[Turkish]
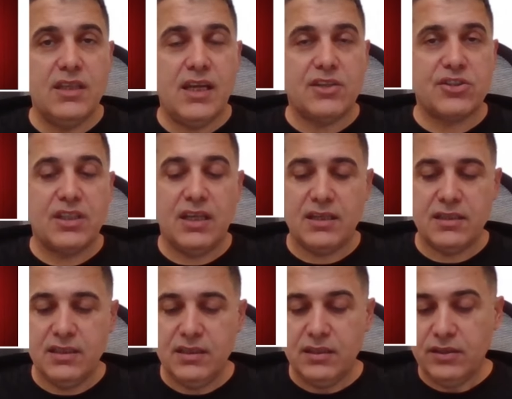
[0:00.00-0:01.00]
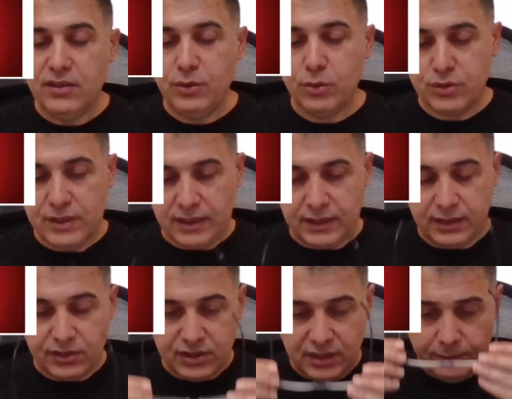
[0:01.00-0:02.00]
yaşlar diliyoruz
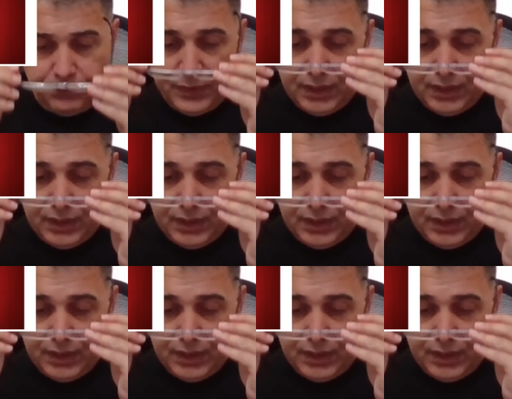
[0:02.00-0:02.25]
arkadaşlar.